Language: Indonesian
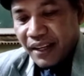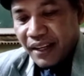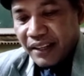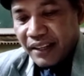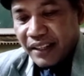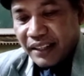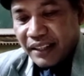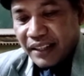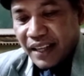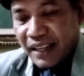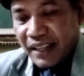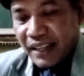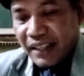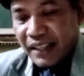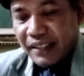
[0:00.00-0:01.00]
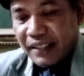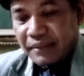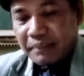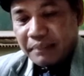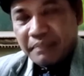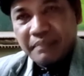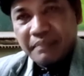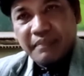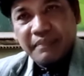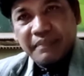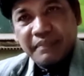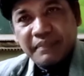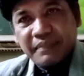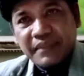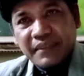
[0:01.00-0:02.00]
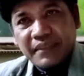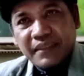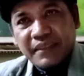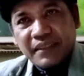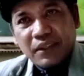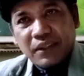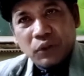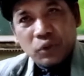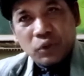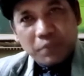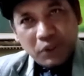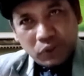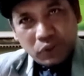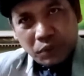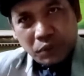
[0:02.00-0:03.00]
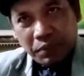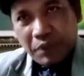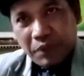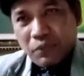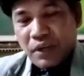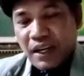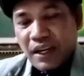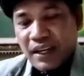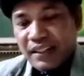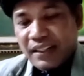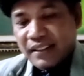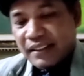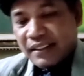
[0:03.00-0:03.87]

Yang terakhir, untuk menutup semua,